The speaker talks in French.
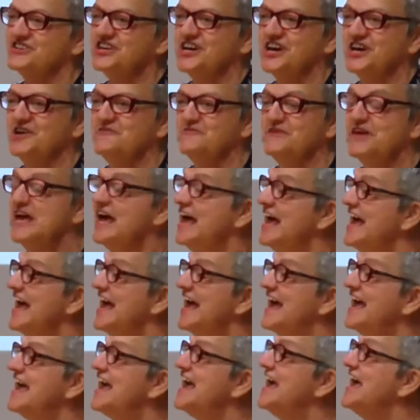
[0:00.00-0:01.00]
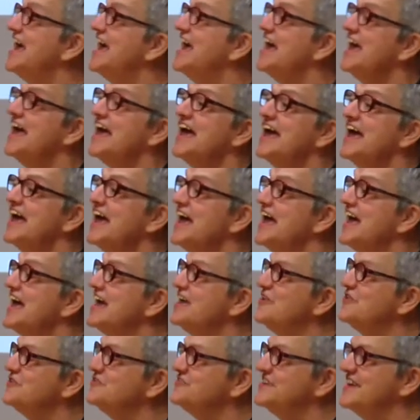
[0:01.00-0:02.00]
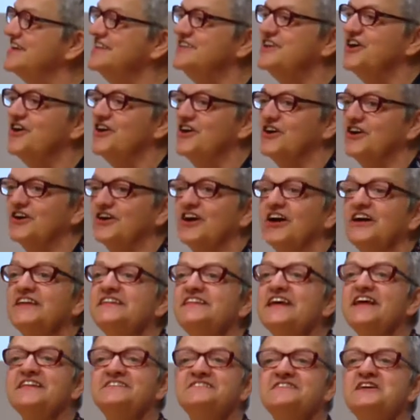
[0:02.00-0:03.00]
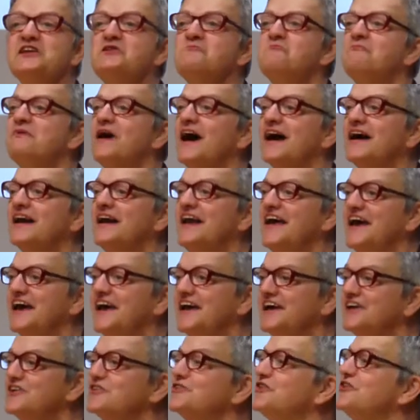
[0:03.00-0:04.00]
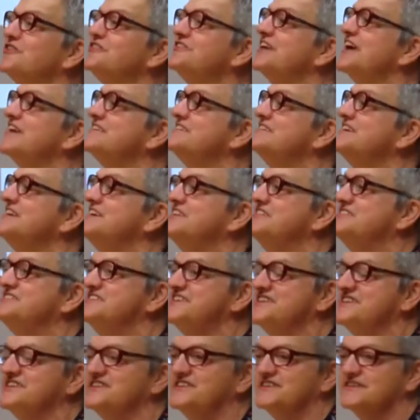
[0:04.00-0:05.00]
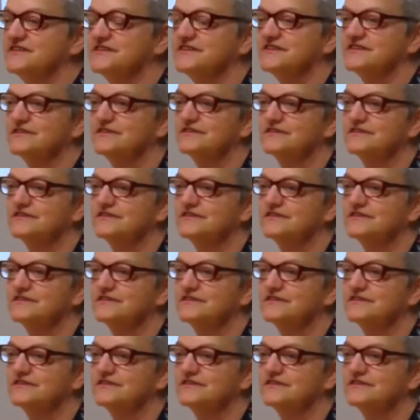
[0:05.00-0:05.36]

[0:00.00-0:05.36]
Jérémie. Et, et le Seigneur, t'a-t-il parlé Que t'a-t-il dit